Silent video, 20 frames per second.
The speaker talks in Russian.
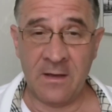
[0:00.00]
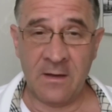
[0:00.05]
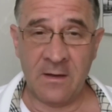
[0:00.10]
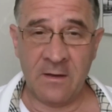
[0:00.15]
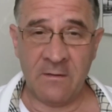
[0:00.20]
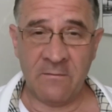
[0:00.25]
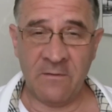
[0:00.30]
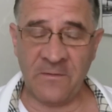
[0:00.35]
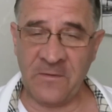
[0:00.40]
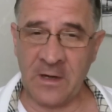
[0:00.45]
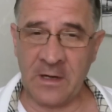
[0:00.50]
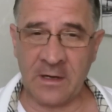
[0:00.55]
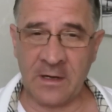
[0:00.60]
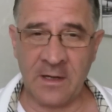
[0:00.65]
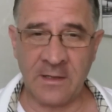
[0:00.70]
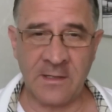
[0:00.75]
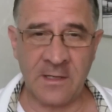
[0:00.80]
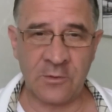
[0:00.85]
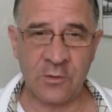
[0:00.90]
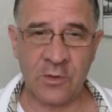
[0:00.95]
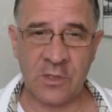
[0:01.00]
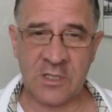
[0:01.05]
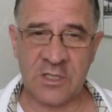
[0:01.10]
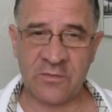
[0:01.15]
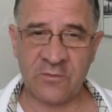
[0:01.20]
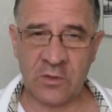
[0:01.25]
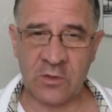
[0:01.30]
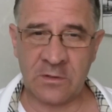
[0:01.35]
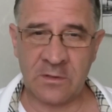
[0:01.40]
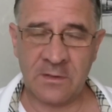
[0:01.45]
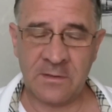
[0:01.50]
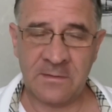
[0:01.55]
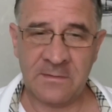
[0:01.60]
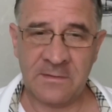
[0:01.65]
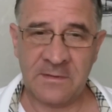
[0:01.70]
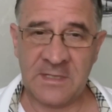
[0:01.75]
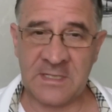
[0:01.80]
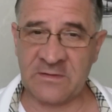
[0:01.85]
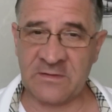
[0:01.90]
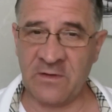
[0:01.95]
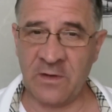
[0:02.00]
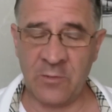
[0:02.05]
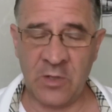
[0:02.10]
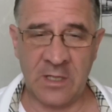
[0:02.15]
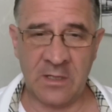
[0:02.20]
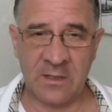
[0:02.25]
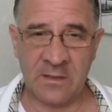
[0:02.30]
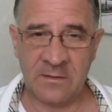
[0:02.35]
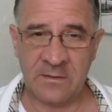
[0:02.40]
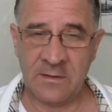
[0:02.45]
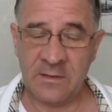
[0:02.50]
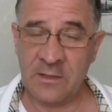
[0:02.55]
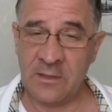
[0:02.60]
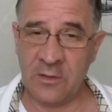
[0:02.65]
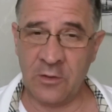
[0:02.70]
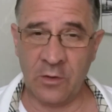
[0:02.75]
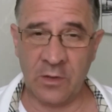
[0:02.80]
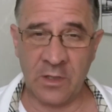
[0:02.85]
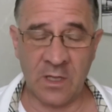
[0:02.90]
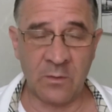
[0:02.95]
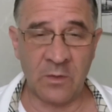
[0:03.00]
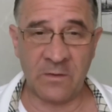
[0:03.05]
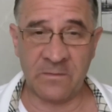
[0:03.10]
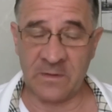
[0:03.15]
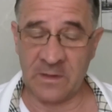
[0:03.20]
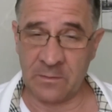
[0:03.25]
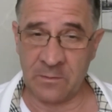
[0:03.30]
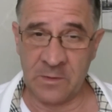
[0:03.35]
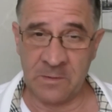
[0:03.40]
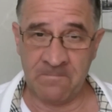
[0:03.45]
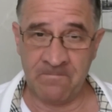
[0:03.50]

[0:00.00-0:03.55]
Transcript: В эфире канал Ньюашвод, и с вами я, Юрий Гемельфар.